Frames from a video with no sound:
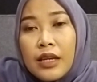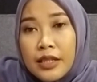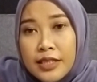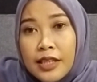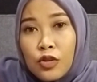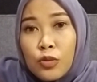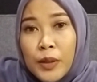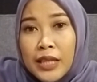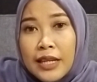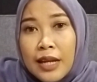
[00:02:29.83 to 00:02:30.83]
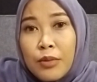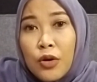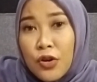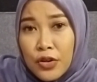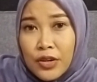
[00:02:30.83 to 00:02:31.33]
Institut Pertanian
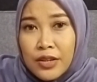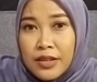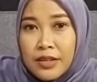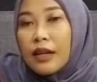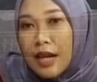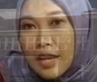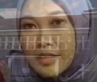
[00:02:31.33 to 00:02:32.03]
Bogor. Nah,